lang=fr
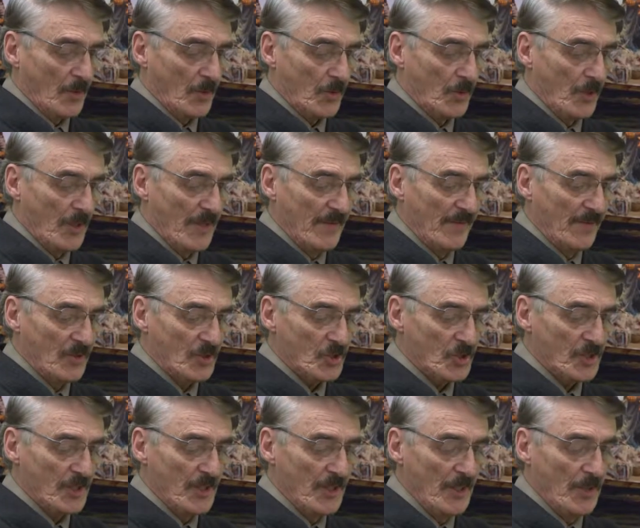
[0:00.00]
De
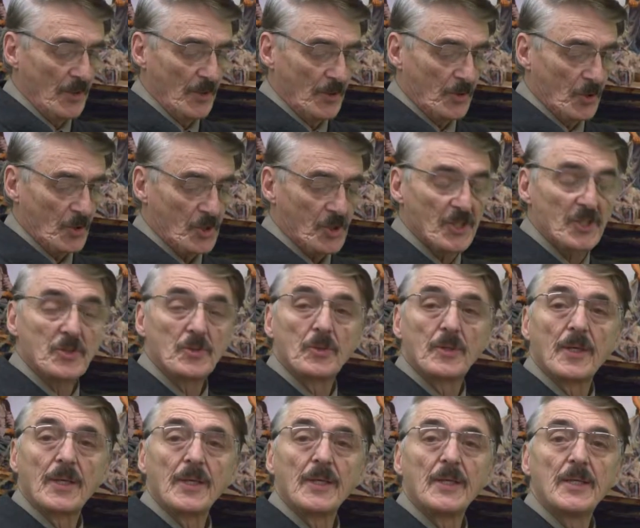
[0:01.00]
l'Évangile de
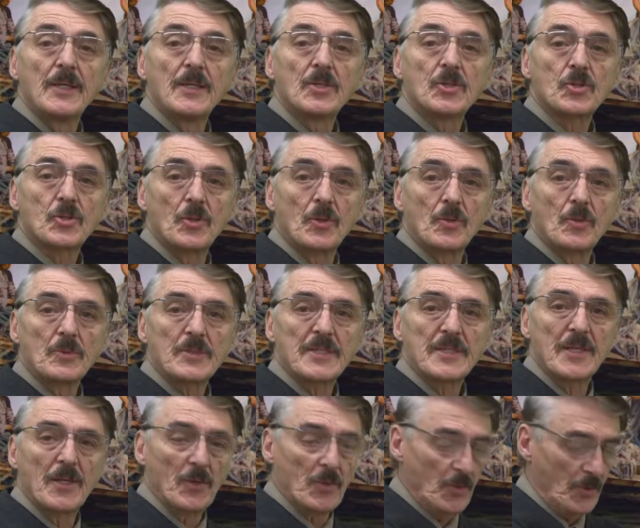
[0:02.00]
Jésus-Christ selon
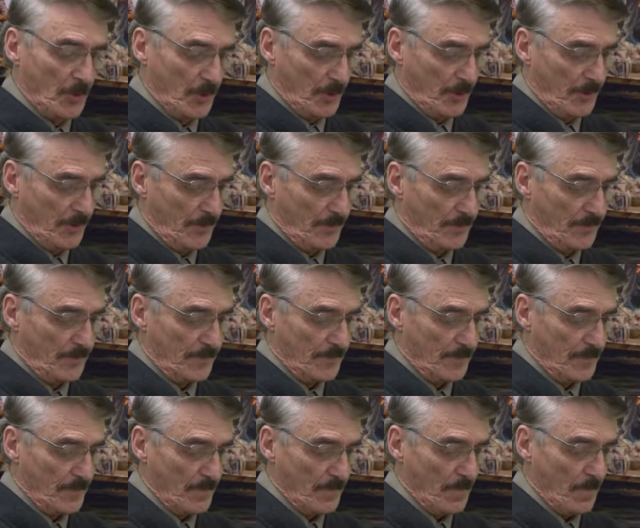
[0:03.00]
Saint Luc.
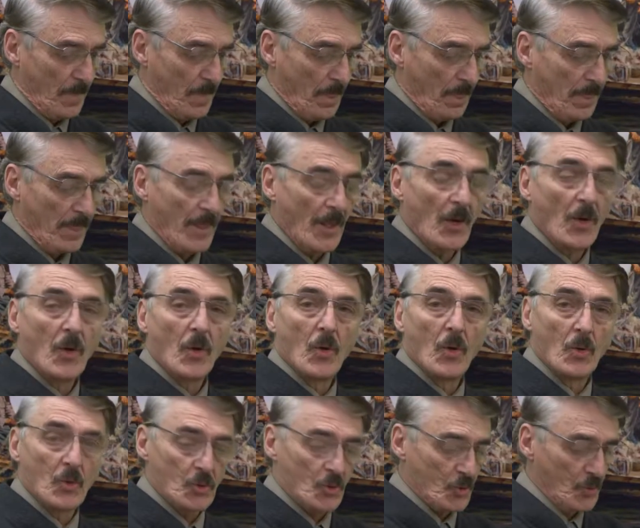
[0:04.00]

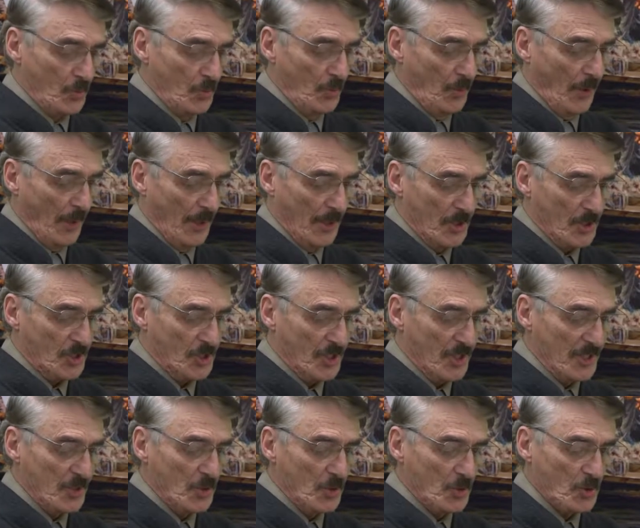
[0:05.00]
Un jour,
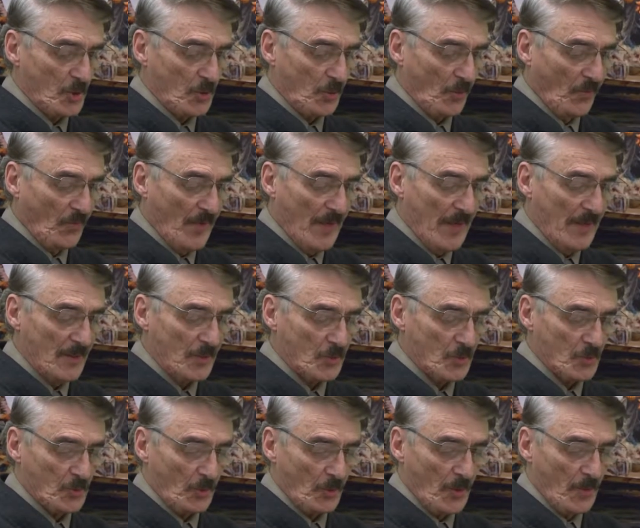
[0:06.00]
Jésus se trouvait
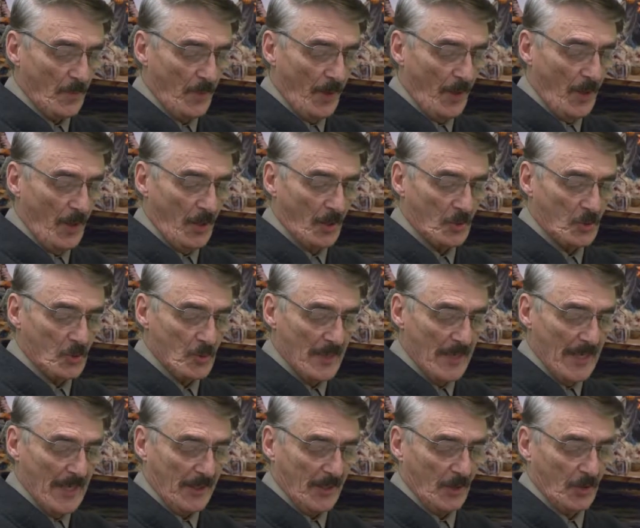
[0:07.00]
sur le bord du
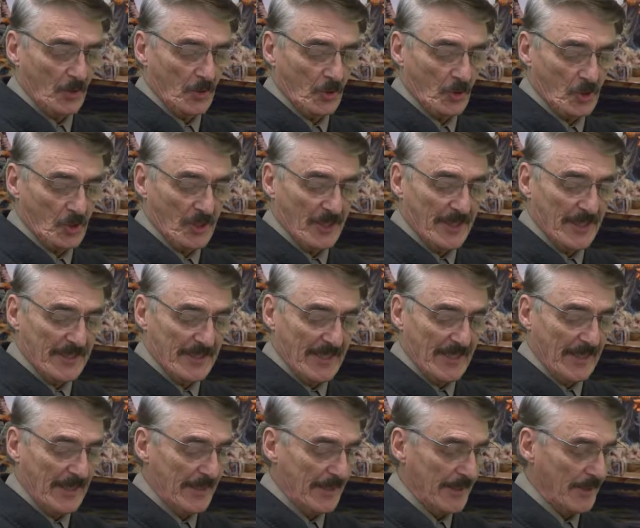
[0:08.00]
lac de
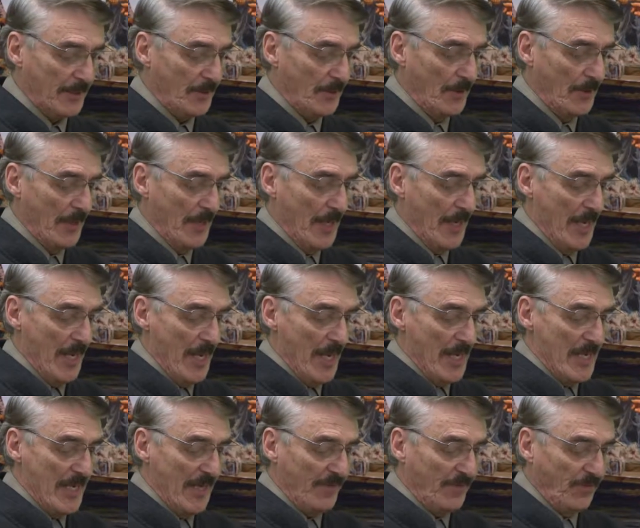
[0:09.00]
Génézareth.
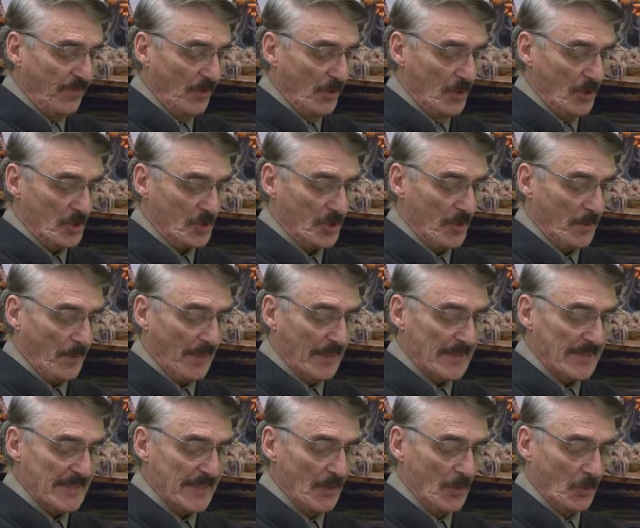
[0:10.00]
La foule se
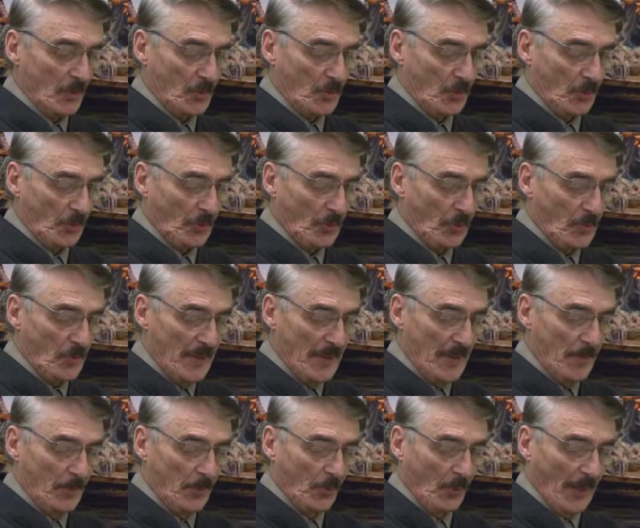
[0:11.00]
pressait autour de
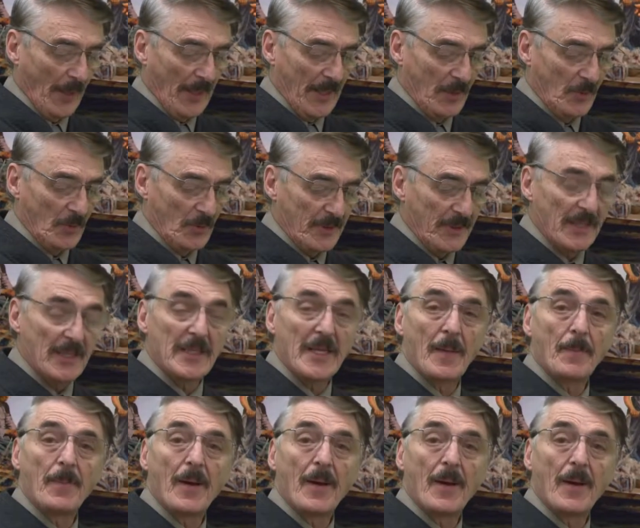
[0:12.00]
lui pour écouter la